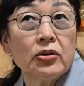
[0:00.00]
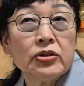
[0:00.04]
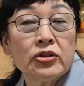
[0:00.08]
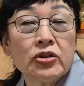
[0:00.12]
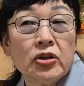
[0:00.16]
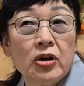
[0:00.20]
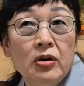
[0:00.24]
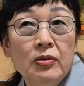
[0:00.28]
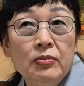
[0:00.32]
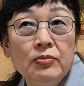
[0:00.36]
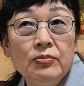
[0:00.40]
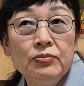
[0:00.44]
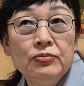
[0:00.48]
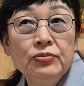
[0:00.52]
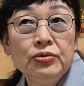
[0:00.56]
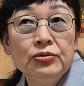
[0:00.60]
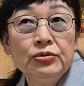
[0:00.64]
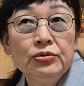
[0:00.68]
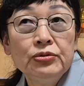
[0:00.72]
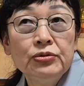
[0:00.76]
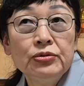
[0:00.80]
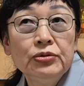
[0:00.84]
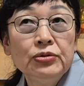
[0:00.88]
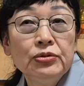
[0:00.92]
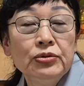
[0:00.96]

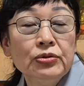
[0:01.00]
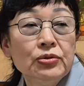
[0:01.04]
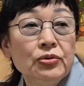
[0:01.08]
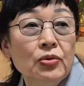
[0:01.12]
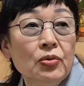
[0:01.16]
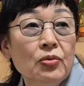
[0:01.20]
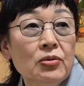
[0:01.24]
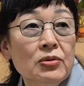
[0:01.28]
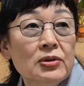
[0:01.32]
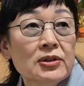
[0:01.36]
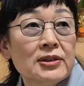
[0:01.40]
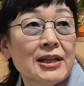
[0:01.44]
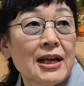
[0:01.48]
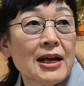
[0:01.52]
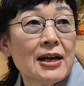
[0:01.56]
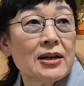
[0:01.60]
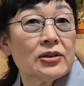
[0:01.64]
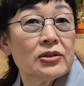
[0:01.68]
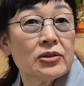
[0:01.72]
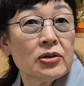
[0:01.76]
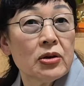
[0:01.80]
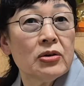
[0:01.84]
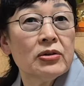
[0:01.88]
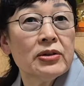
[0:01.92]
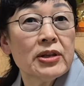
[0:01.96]
전부 용상
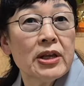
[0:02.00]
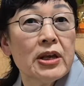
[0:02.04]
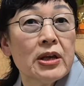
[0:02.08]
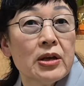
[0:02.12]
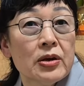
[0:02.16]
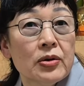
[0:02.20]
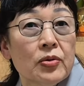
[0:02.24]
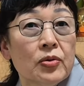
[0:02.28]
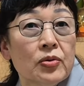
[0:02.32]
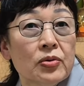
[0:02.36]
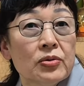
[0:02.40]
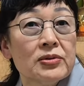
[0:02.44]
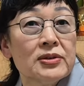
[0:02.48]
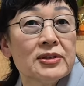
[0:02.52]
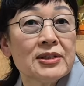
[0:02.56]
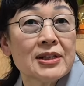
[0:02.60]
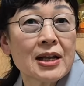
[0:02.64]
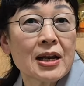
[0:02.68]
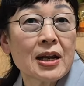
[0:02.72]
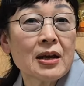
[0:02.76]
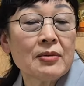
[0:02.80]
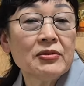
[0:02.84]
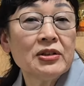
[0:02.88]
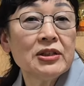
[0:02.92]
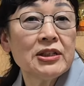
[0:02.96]
선에 오른
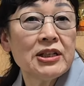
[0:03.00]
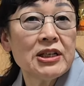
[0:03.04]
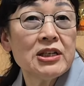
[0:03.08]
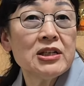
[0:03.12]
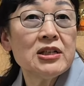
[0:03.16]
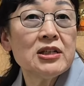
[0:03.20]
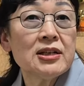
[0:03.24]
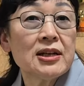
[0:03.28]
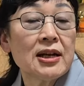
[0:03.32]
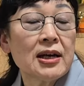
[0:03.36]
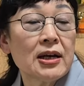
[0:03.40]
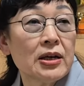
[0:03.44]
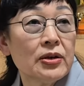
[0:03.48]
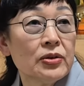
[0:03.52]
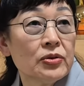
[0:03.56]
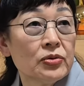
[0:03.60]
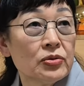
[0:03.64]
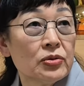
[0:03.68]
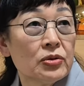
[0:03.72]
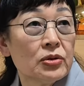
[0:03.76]
사람은 인이나